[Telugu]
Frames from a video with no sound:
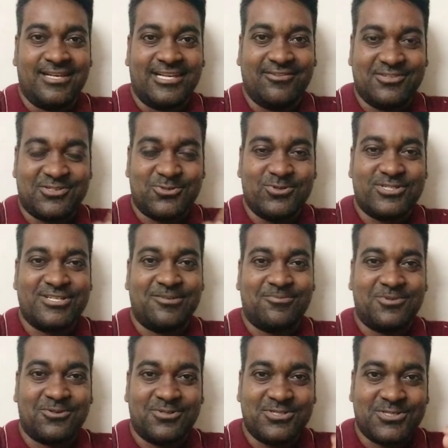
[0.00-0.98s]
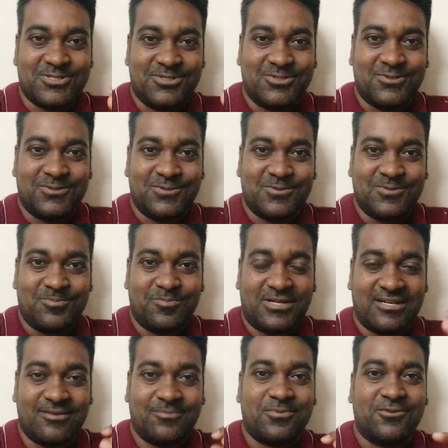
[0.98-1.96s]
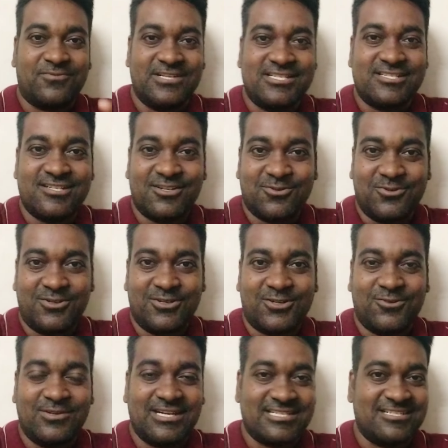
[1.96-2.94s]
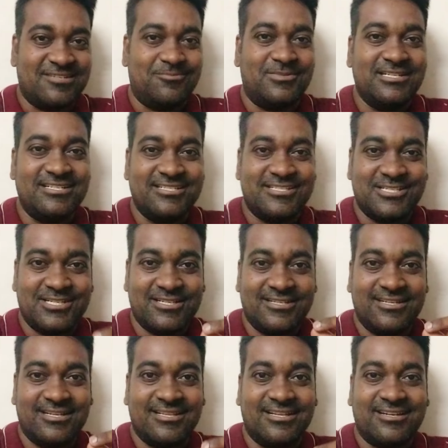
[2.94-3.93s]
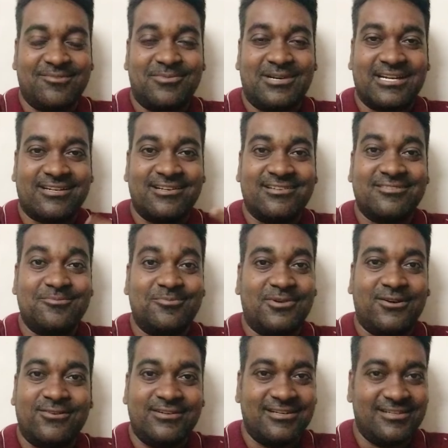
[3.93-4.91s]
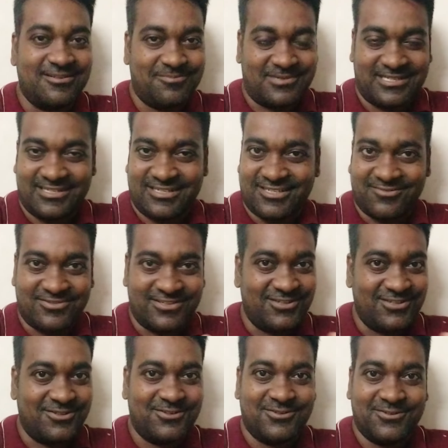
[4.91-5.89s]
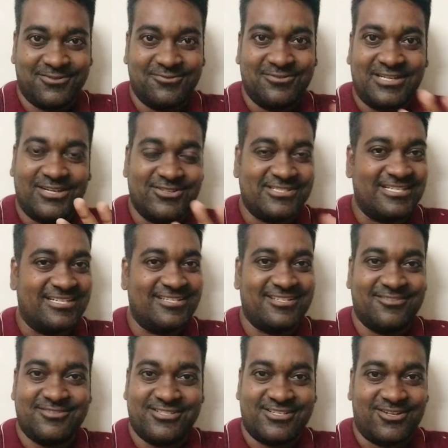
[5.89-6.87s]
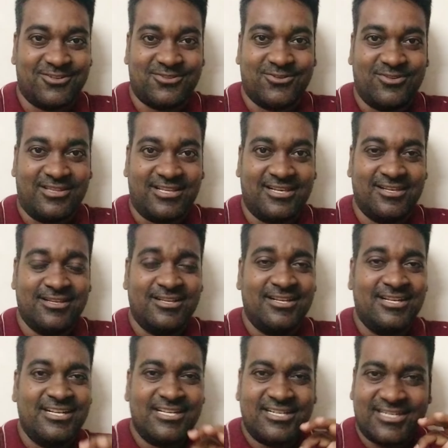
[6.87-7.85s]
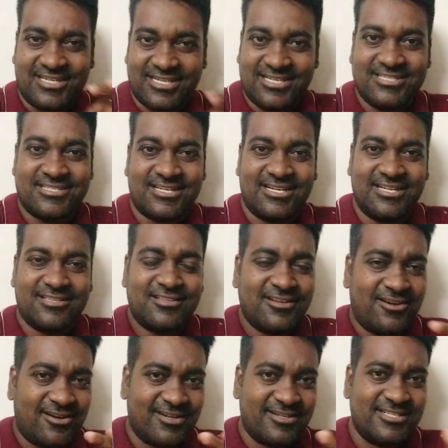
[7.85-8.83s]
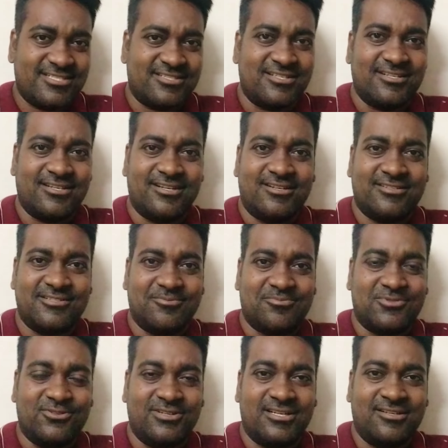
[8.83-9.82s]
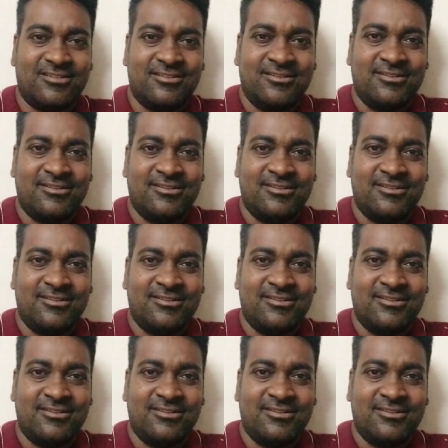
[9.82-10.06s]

ఇవి చూసినప్పుడు కొంచెం బాగా ప్రొఫెషనల్గా ఉన్నారు వీళ్ళకి సంబంధించి ఏదైనా మాట్లాడితే బాగుండని పాయింట్ ఆఫ్ వ్యూలో వీడియో చేయడం జరుగుతుంది టీజర్ అయితే హానెస్టీగా చెప్తున్నా